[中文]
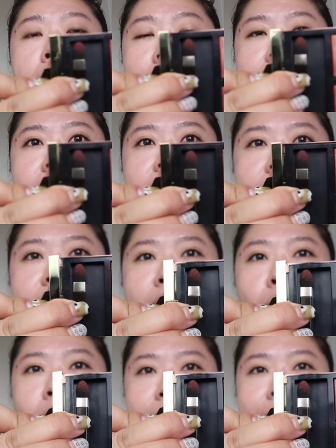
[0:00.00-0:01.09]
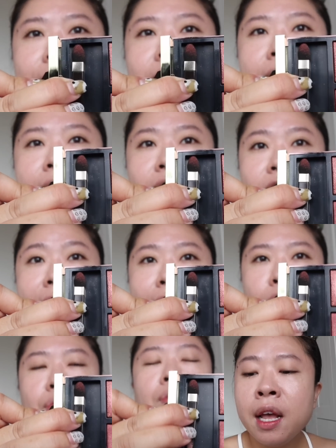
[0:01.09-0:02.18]
哎，这个颜色我应该是可以驾
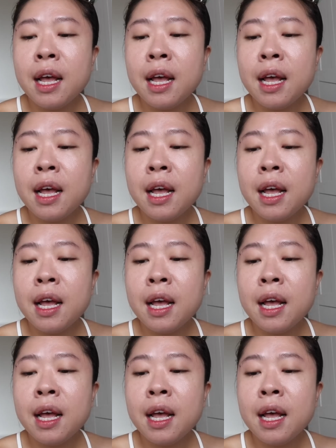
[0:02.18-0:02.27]
驭。